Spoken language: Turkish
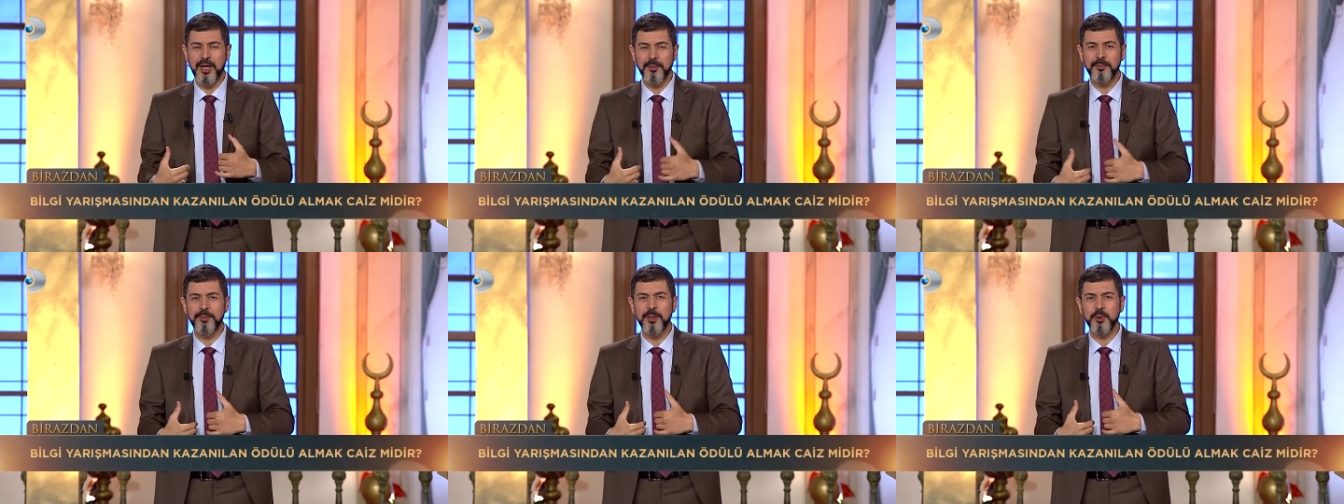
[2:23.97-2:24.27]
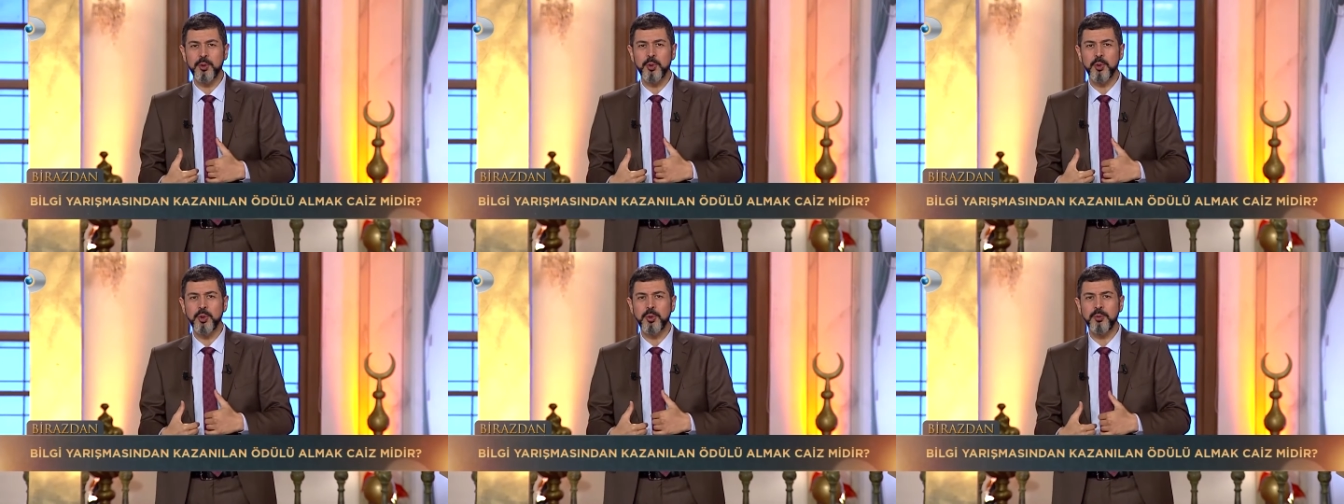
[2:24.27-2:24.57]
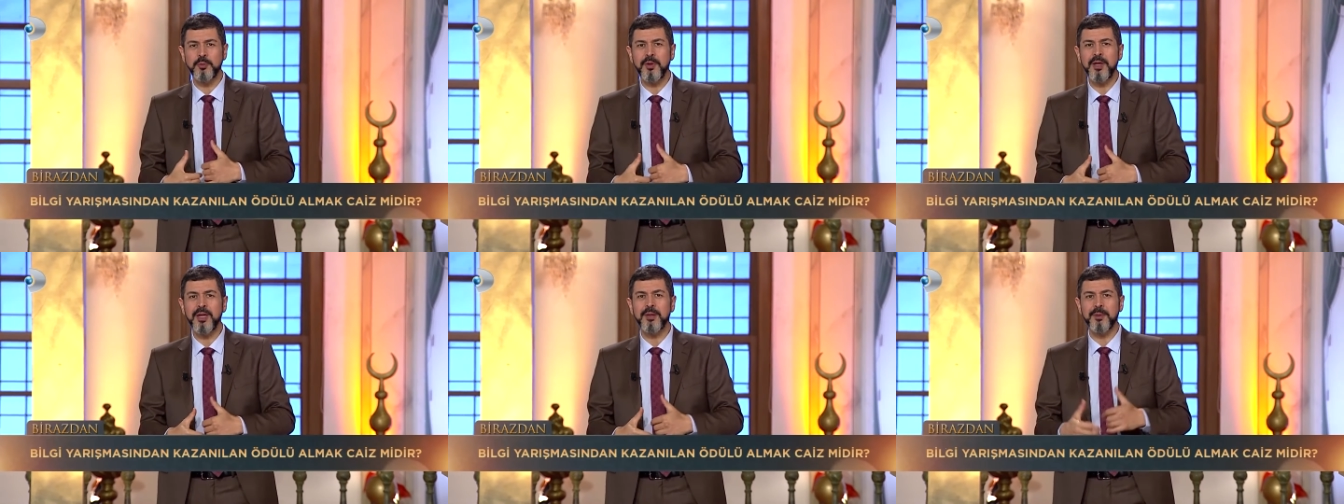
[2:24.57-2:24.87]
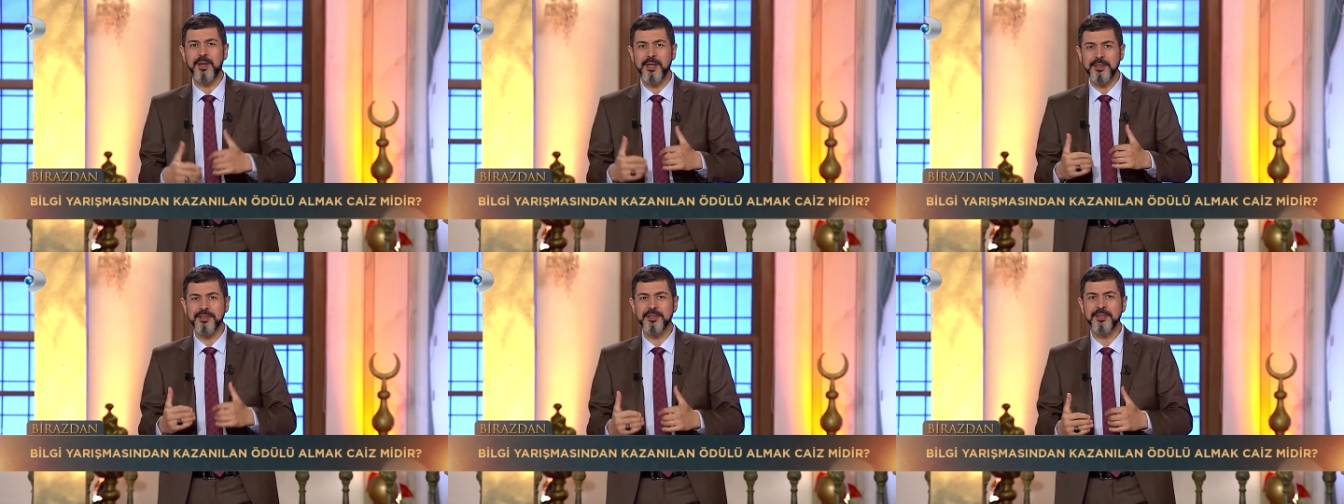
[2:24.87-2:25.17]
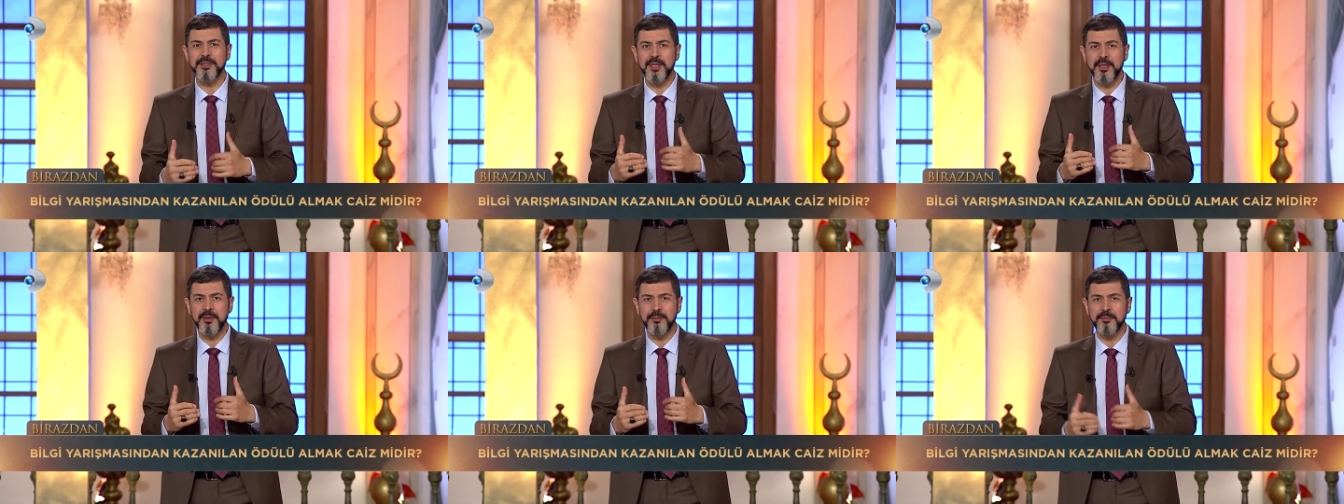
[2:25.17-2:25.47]
Abla görünümü var ama
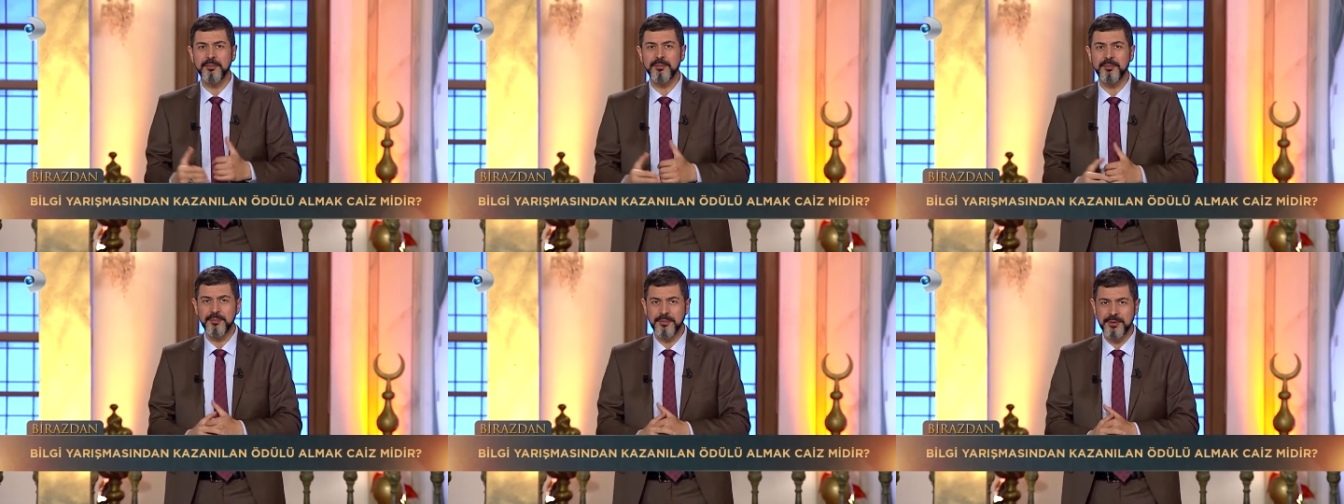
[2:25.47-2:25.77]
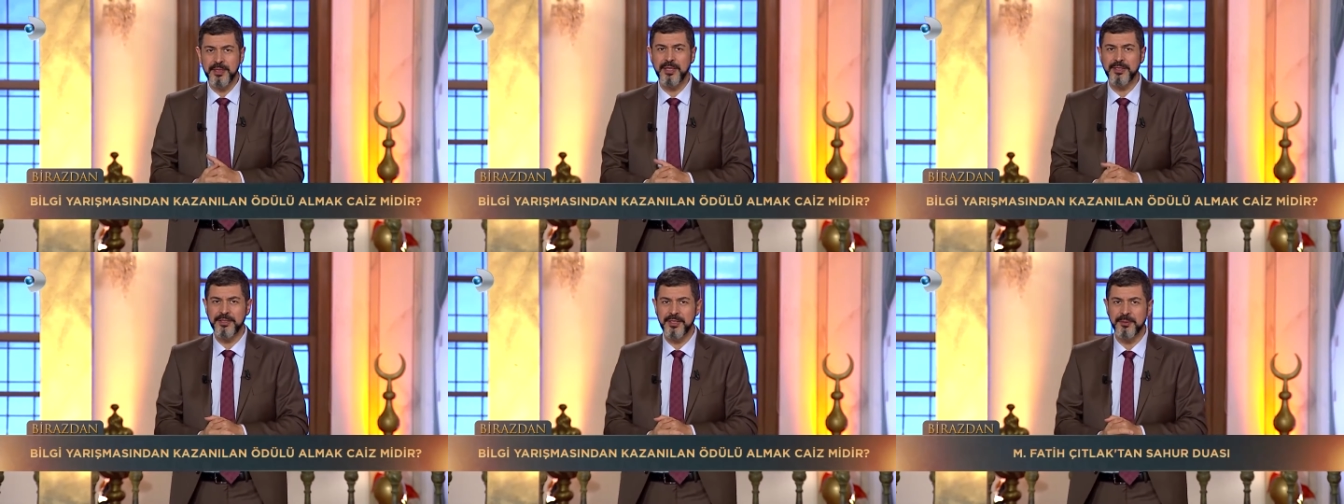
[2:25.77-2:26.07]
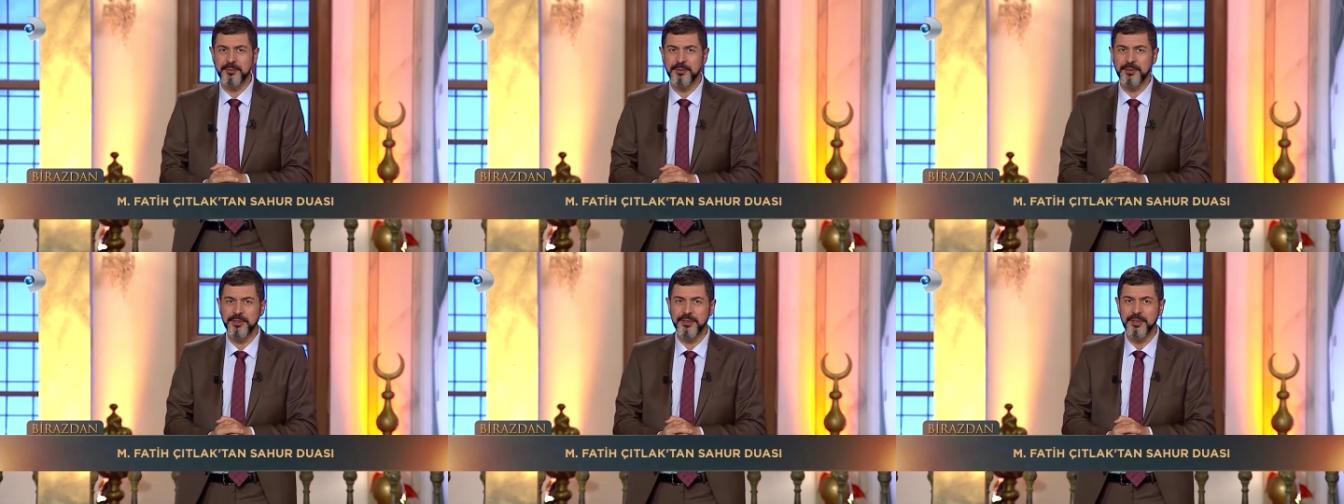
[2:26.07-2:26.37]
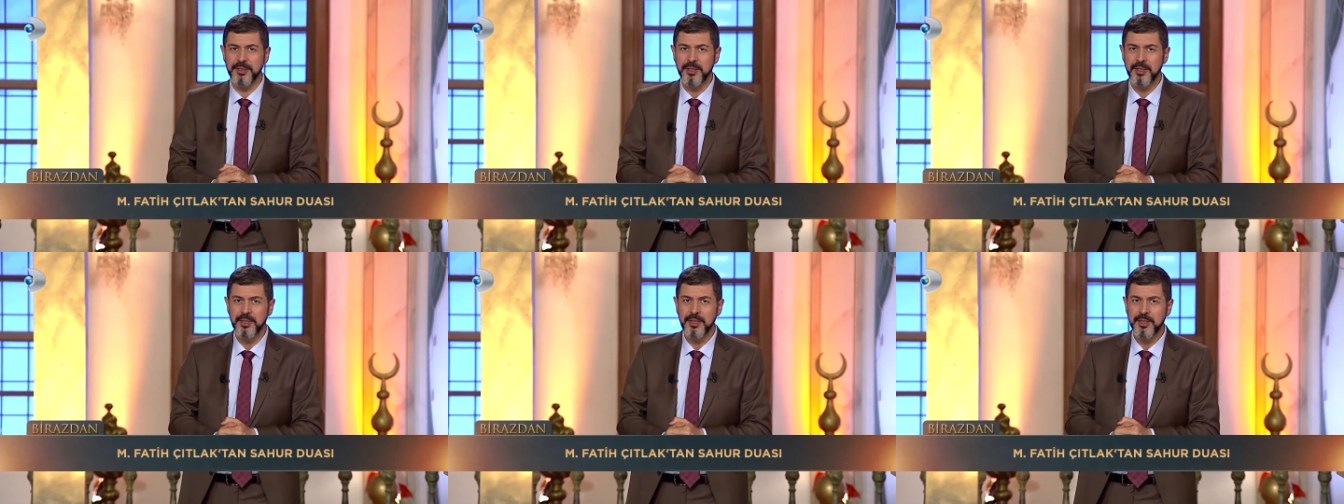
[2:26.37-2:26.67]
aslında teyzemiz.